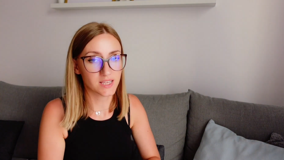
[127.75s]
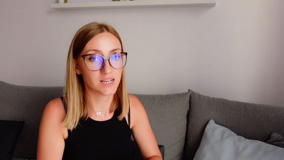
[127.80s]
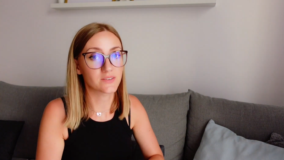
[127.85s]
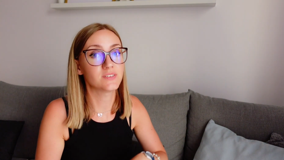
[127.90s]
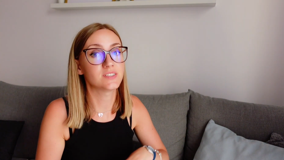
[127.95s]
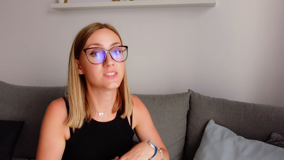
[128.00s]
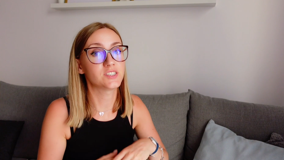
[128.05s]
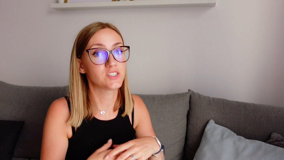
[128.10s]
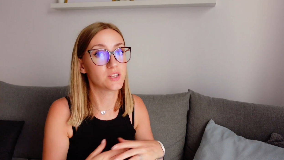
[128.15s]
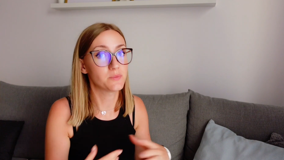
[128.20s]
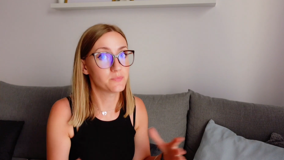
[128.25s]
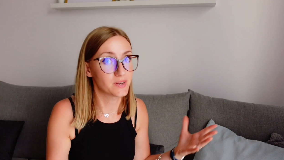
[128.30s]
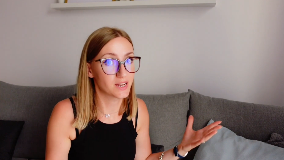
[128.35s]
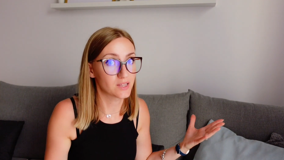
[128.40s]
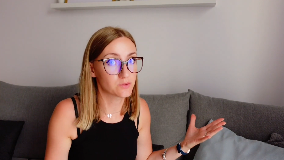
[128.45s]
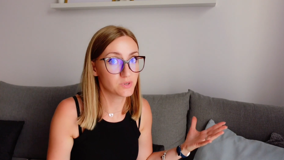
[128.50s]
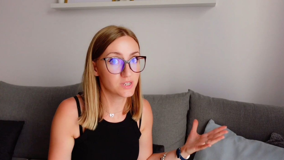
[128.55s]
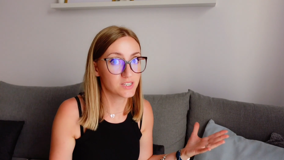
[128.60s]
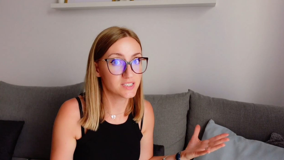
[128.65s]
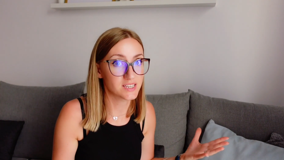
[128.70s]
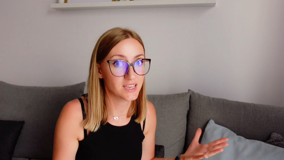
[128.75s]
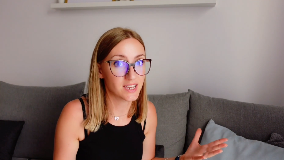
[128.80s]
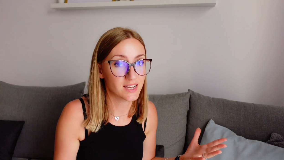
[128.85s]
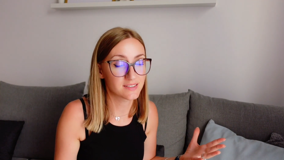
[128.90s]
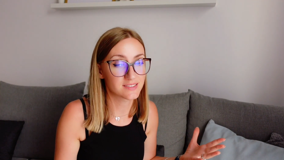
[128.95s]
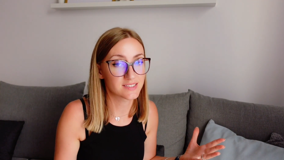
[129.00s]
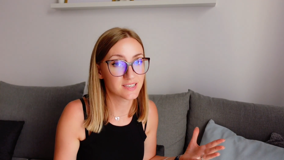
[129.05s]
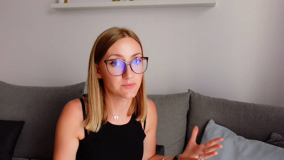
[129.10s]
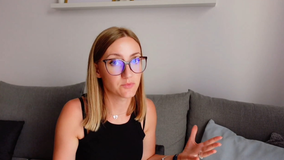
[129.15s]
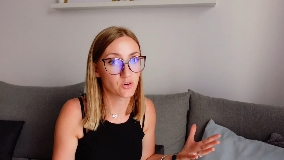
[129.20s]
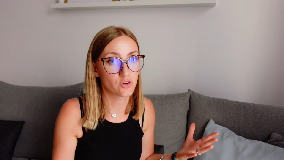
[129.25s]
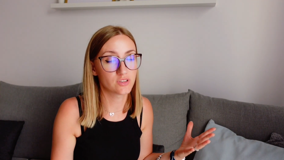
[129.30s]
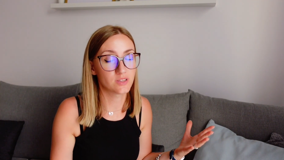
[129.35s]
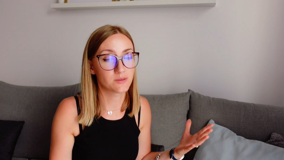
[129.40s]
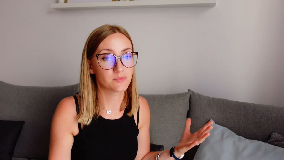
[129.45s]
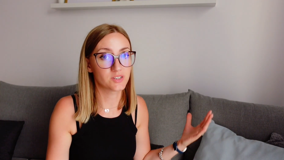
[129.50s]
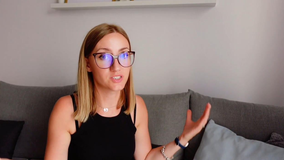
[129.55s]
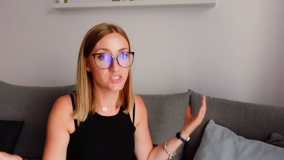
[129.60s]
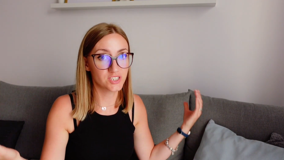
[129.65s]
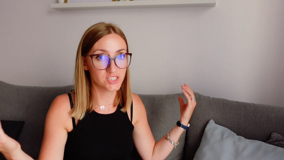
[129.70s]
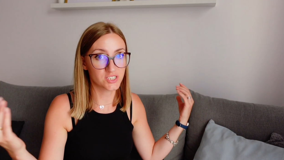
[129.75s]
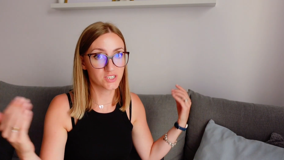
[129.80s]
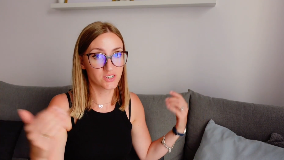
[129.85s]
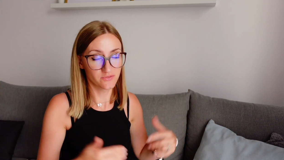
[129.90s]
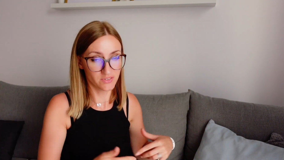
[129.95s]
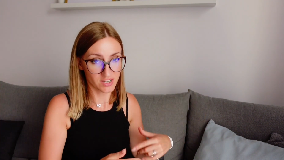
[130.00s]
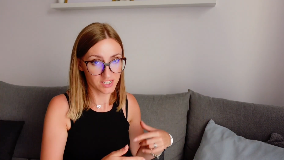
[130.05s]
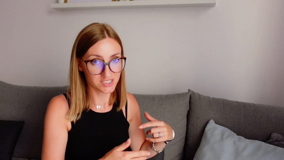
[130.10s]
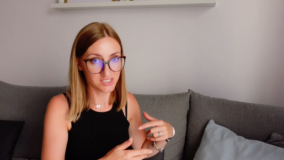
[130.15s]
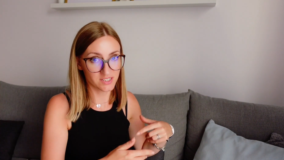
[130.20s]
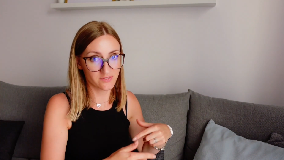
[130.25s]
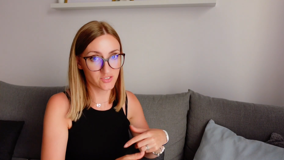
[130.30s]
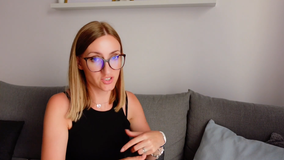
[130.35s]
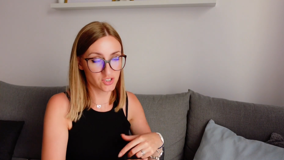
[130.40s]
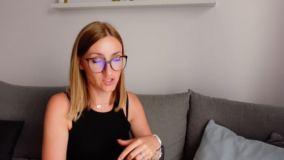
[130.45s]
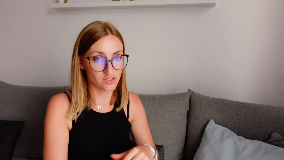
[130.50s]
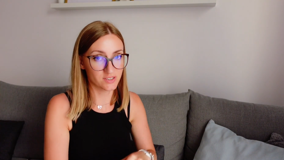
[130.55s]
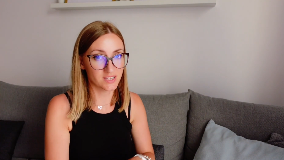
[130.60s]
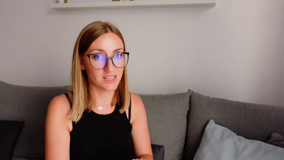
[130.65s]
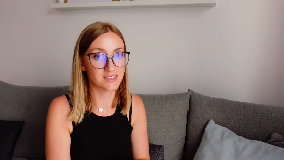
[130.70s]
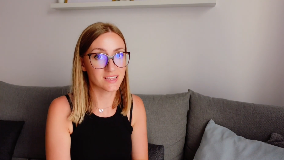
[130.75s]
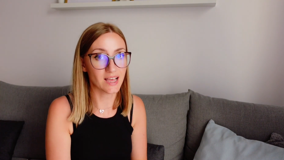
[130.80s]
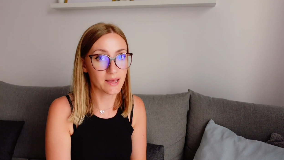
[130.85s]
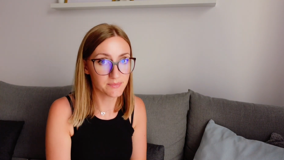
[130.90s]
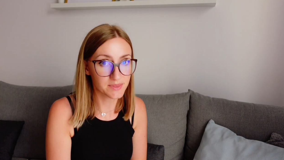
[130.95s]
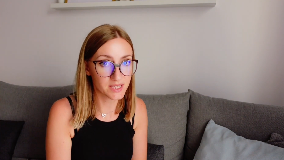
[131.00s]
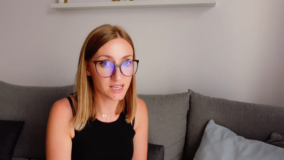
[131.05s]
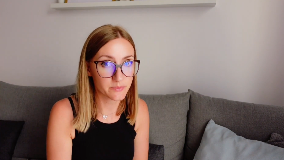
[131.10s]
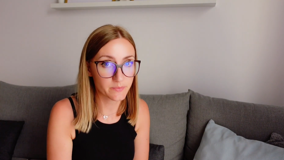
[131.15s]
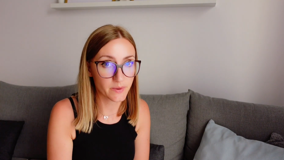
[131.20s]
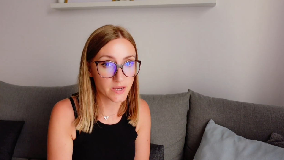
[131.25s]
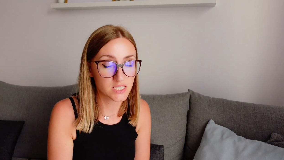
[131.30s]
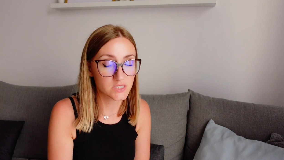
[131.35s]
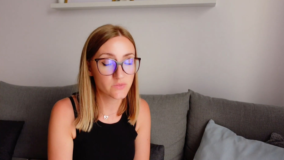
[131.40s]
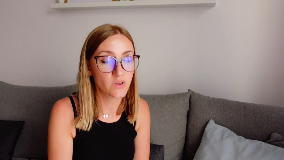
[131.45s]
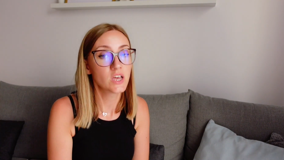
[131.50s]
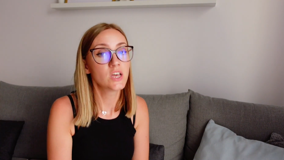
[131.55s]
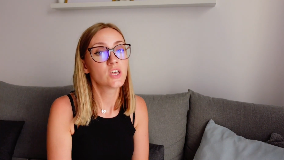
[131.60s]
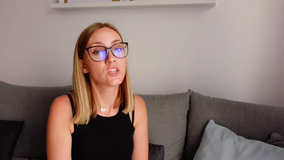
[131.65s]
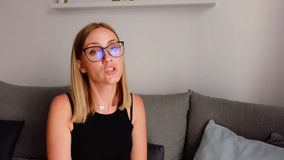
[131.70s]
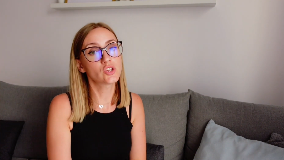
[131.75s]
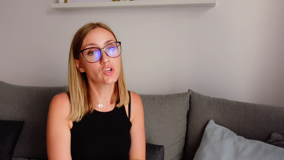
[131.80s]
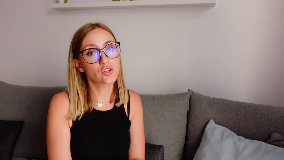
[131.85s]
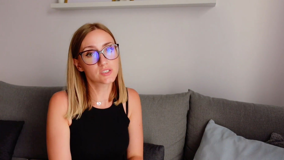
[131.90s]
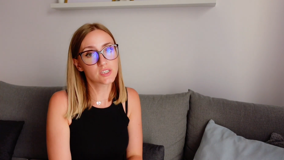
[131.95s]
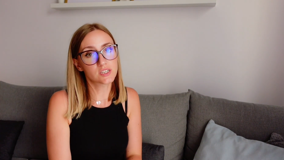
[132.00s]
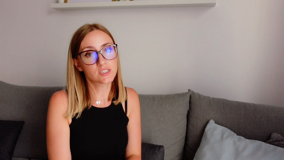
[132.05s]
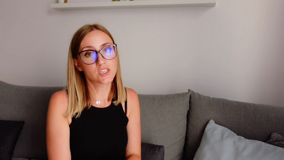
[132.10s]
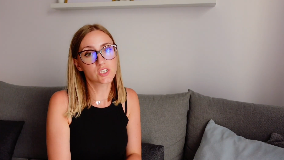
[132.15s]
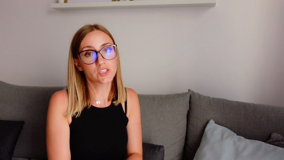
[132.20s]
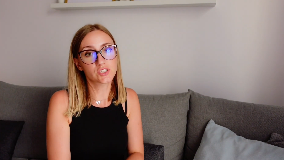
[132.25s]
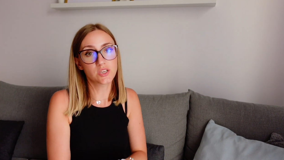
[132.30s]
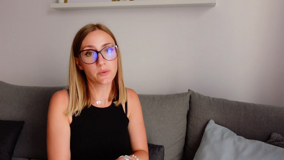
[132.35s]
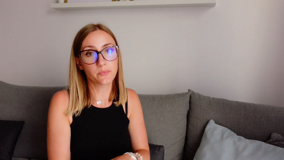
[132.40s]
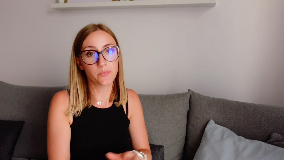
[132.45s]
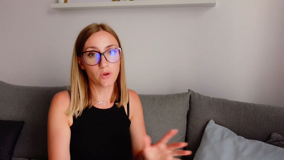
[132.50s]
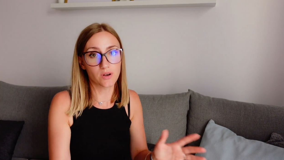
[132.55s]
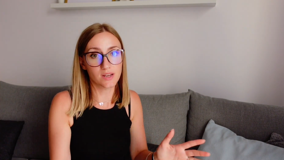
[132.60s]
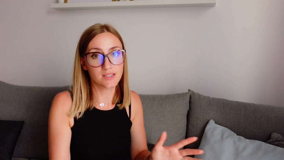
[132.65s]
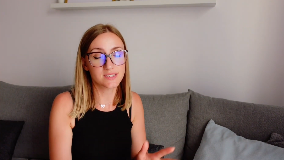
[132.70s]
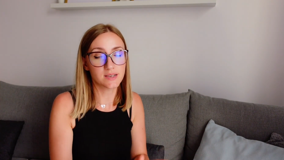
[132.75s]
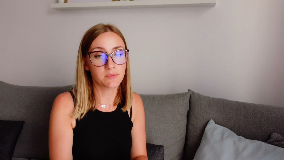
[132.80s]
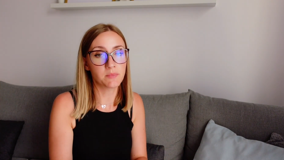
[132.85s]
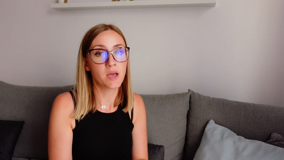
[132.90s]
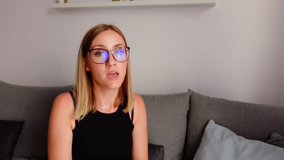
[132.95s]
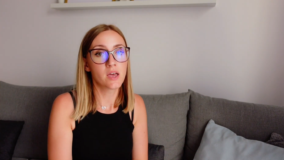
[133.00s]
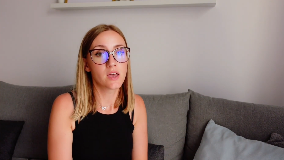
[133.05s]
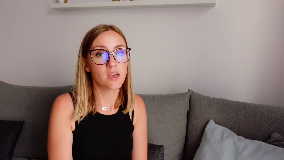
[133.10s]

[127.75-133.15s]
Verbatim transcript: Tak więc jeśli planujecie jechać samochodem gdzieś właśnie w stronę tamtych państw, to serdecznie polecam,